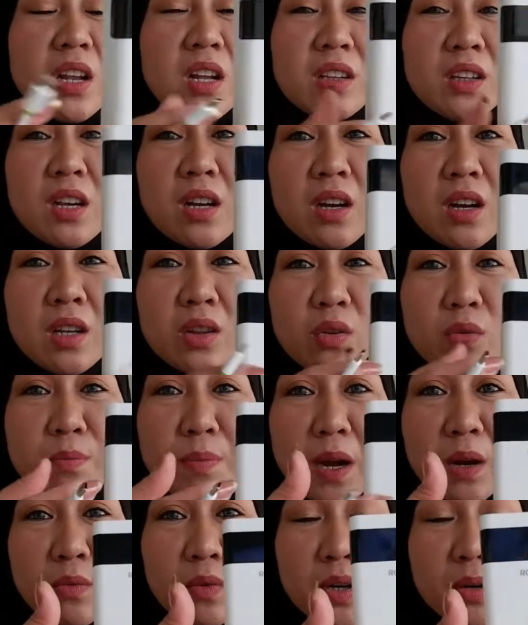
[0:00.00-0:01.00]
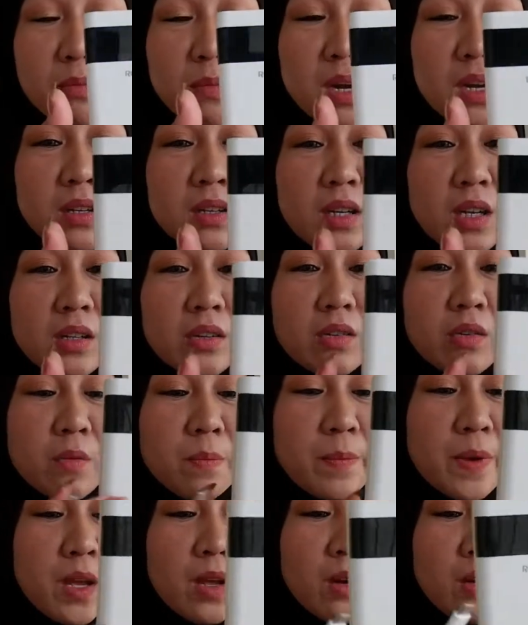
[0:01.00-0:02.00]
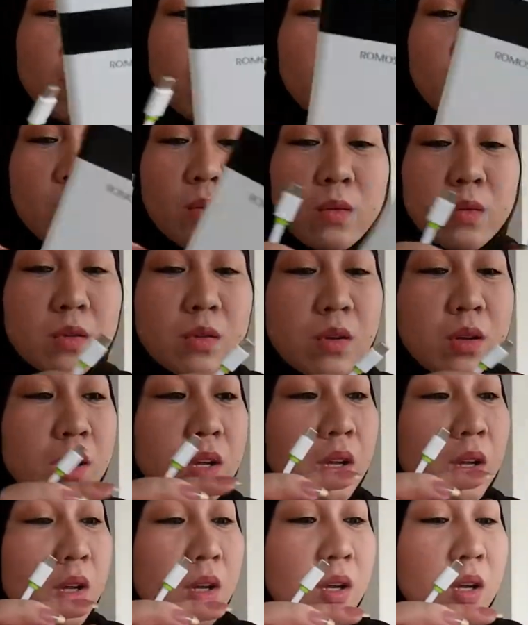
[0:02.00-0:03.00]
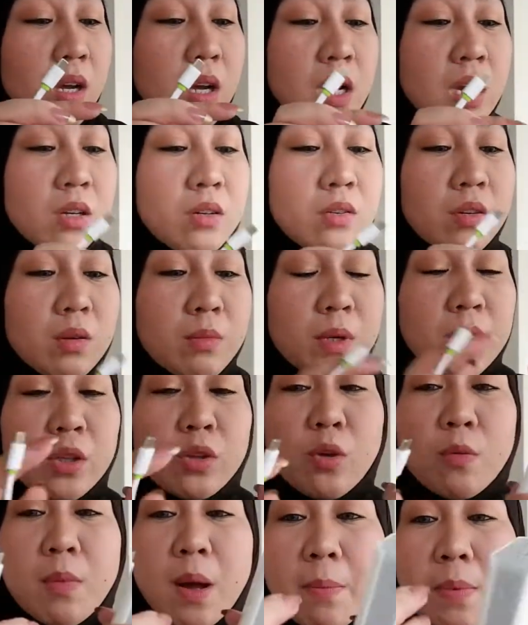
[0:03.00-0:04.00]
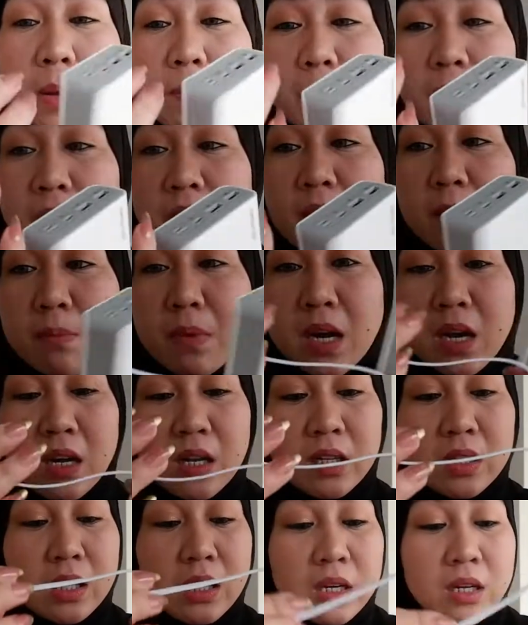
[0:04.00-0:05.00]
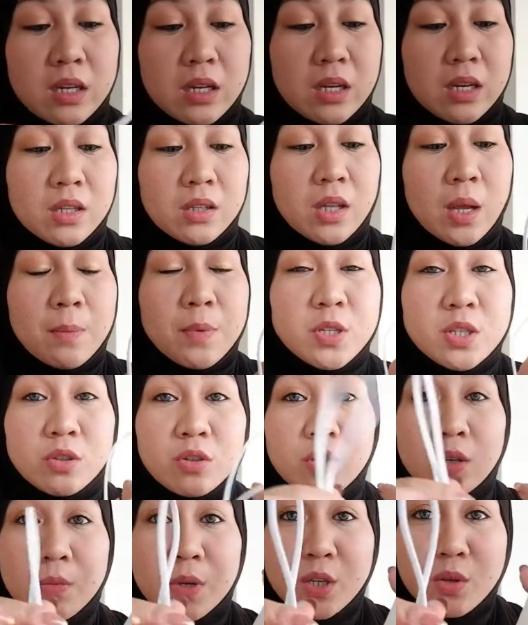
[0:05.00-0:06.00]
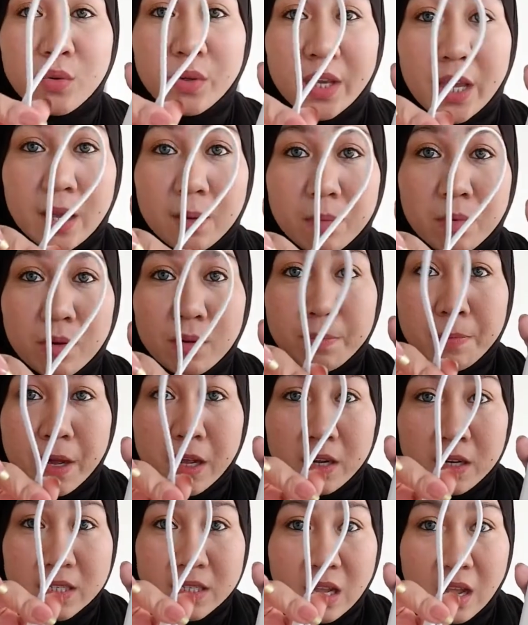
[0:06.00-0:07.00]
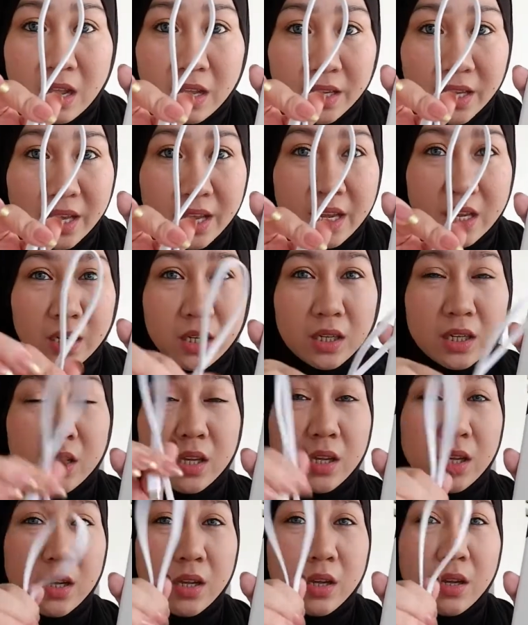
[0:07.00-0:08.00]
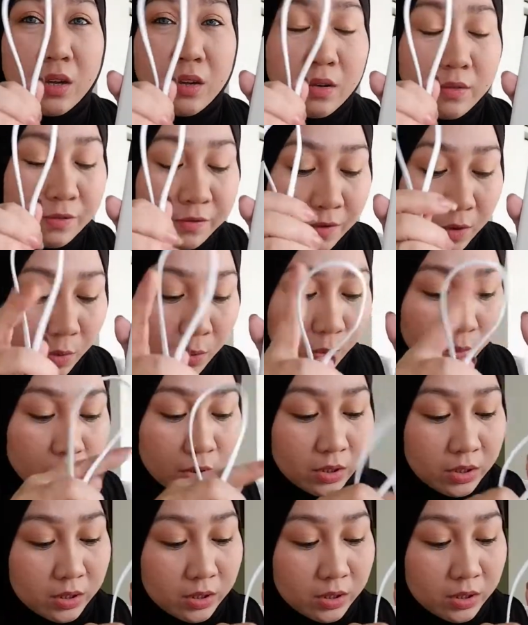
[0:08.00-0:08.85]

lang talaga tong power bank na to. Pero, ano naman to, mapapakinabangan talaga. Tapos ito naman yung cable para sa aking phone.